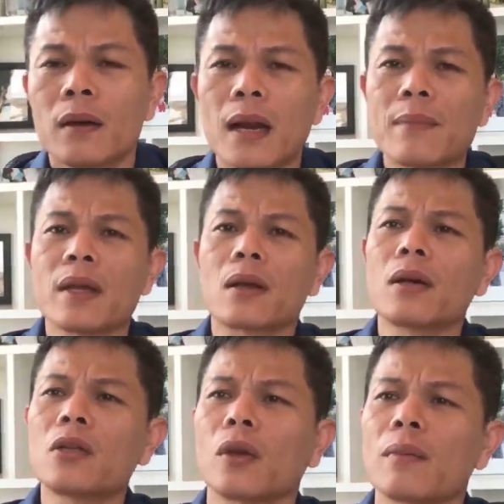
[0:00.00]
làm gì có
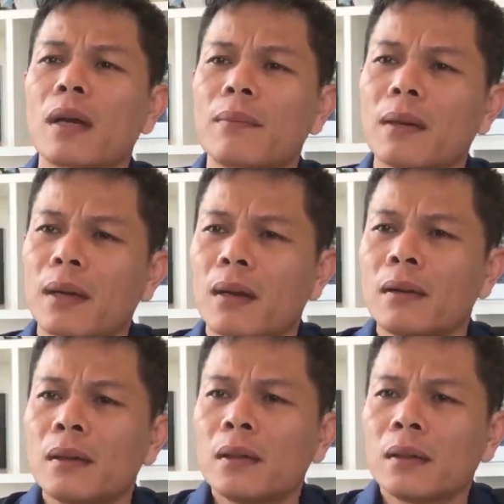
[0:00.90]
cái chuyện mà mà mà
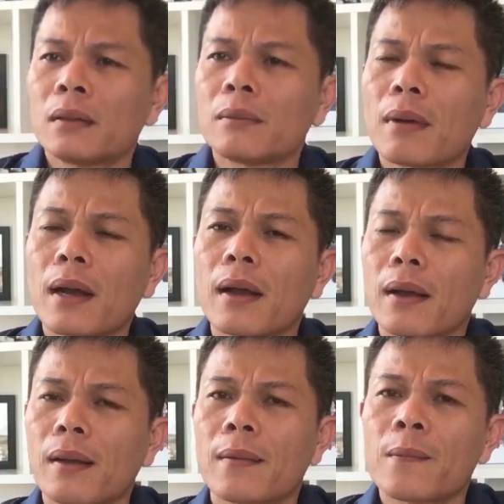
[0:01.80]

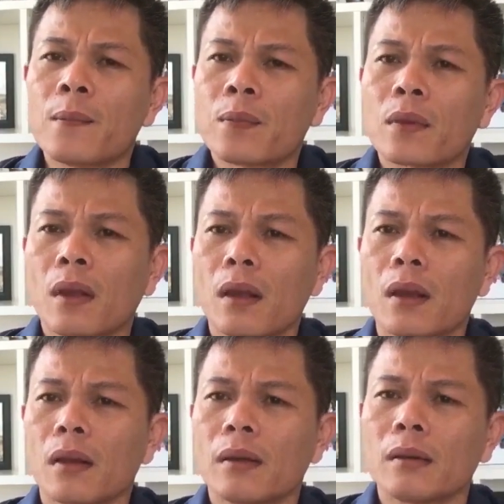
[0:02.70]
mà
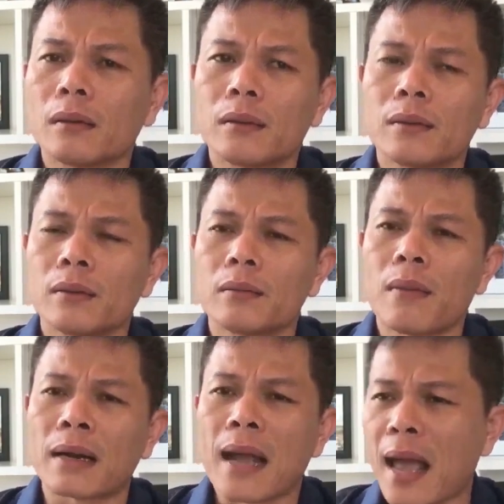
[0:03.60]
à,
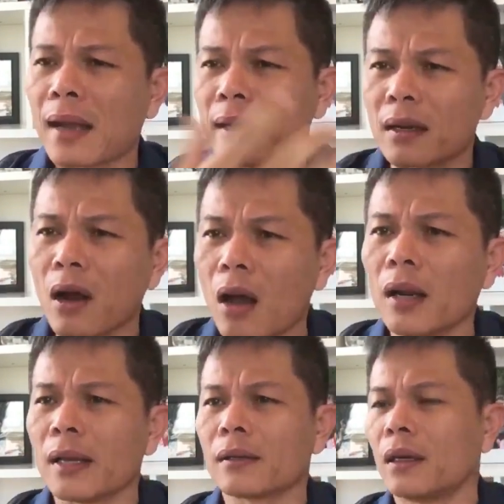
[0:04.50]
mà ra cái có
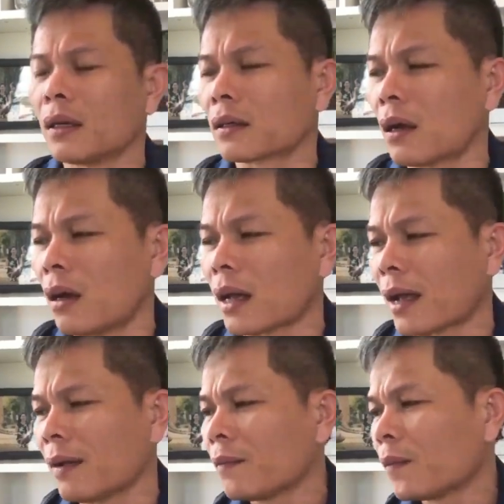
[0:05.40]
liền được đó
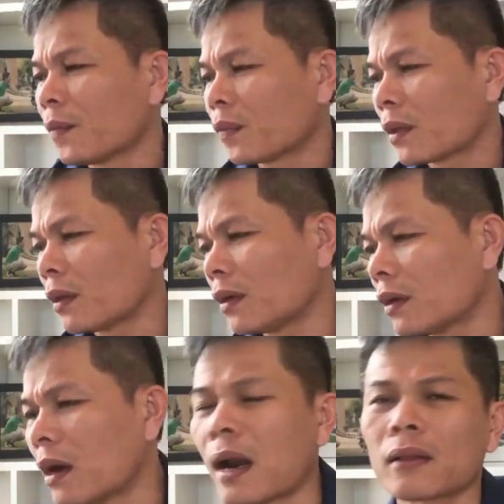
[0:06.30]
là à,
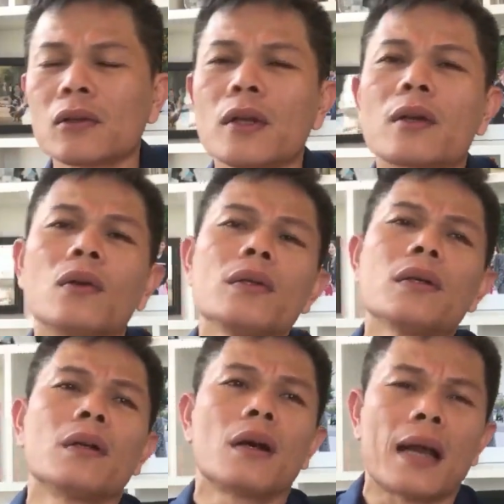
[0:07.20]
là tư duy của những
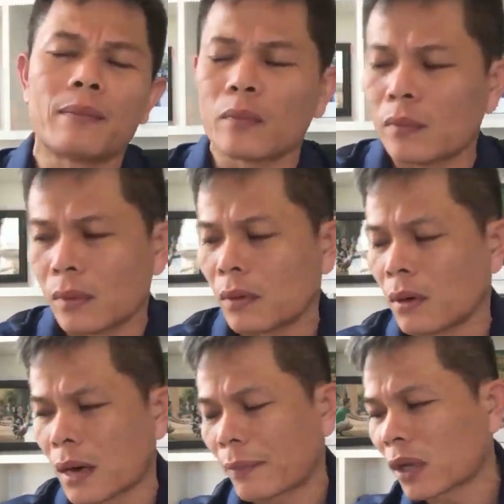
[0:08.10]
người làm
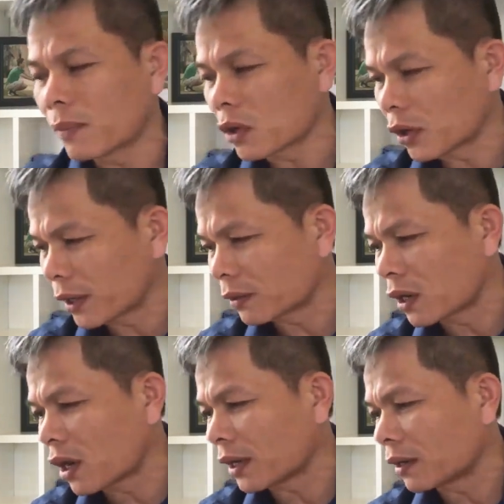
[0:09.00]
làm thêm thôi
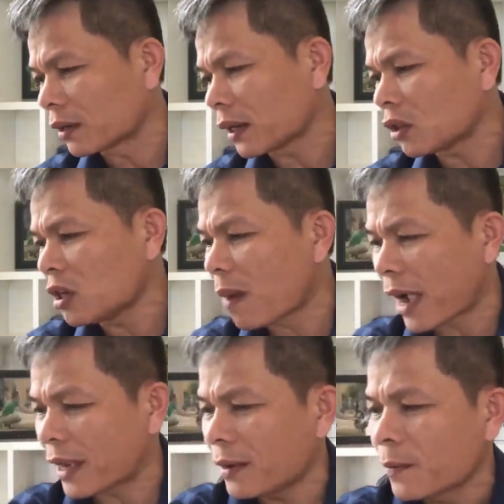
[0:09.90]
rồi cái thứ
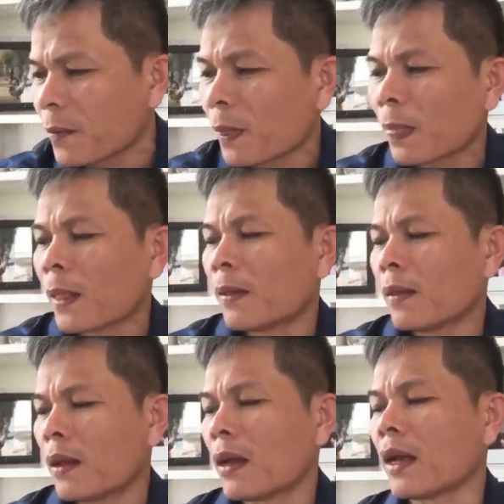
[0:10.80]
bảy
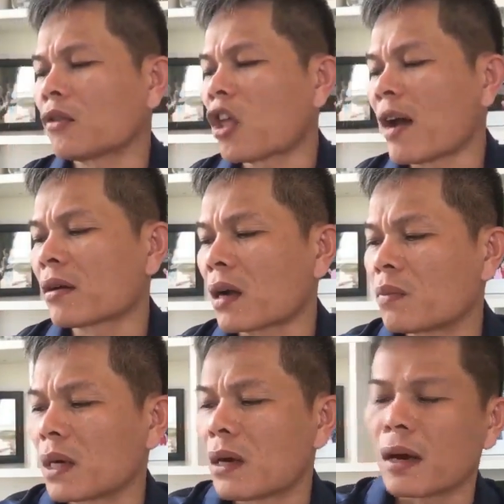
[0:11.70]
à, thành công
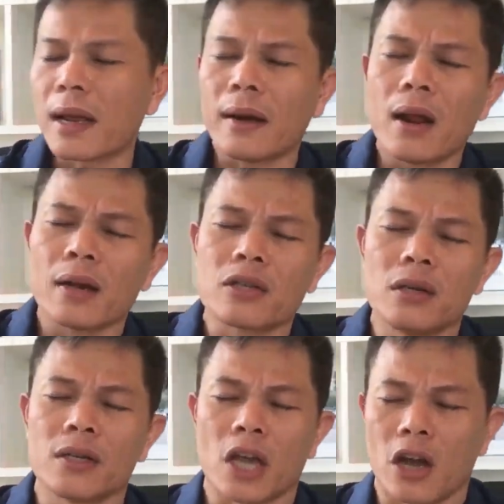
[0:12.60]
trên đời này đó là sự
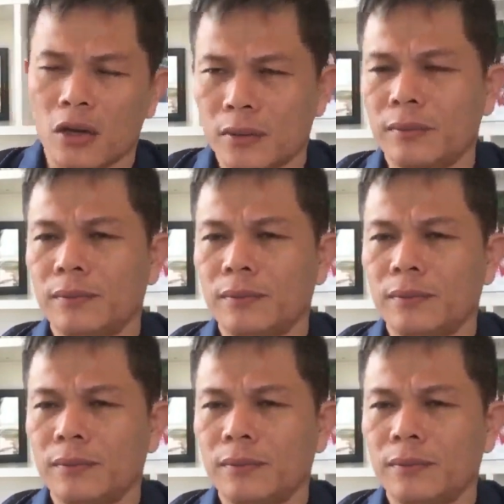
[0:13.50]
lựa chọn